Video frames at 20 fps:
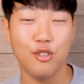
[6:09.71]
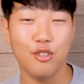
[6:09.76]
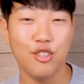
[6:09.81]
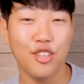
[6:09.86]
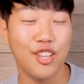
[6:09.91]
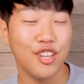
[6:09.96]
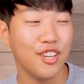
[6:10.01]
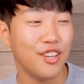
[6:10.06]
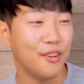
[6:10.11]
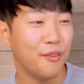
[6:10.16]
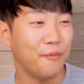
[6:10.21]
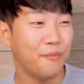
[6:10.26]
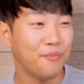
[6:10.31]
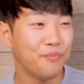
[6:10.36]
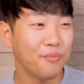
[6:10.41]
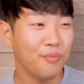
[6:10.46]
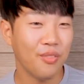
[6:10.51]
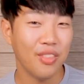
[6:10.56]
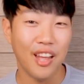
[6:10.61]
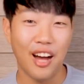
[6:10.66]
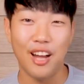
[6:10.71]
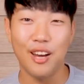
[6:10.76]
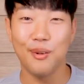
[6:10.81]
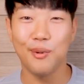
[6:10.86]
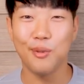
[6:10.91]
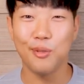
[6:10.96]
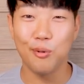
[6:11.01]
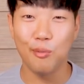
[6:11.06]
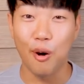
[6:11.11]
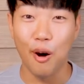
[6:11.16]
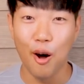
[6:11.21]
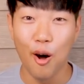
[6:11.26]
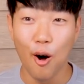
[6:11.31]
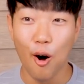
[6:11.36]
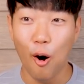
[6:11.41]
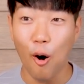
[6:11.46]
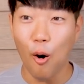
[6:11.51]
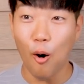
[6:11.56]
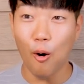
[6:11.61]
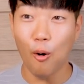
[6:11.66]
근데 아니면 또 막
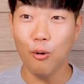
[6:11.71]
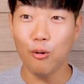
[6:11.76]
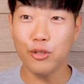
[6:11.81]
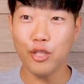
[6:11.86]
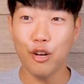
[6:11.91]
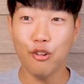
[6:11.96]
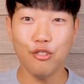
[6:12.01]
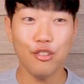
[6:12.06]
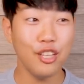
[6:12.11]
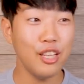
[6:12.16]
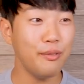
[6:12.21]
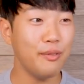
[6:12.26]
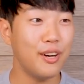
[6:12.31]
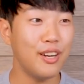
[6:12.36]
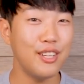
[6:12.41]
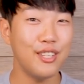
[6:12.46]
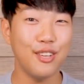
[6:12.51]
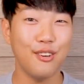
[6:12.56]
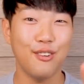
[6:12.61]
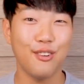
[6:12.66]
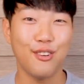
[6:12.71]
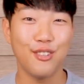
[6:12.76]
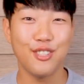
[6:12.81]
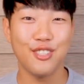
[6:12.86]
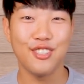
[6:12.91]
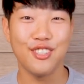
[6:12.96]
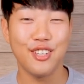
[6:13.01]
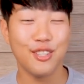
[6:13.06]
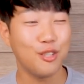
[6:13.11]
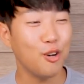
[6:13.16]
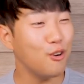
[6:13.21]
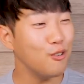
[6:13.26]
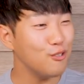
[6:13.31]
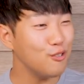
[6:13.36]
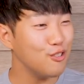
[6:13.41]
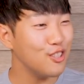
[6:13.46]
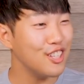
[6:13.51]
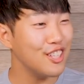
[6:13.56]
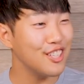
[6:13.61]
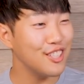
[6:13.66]
어 홍사운드님 아니세요 이러시는데
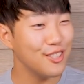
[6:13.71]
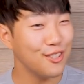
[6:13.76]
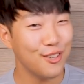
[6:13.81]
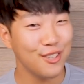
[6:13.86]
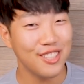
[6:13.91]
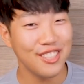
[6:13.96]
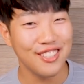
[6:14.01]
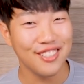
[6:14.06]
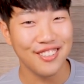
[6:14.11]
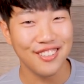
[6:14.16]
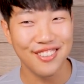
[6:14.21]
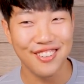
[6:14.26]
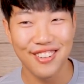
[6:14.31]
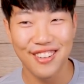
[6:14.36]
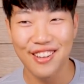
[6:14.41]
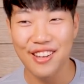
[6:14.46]
청주에서는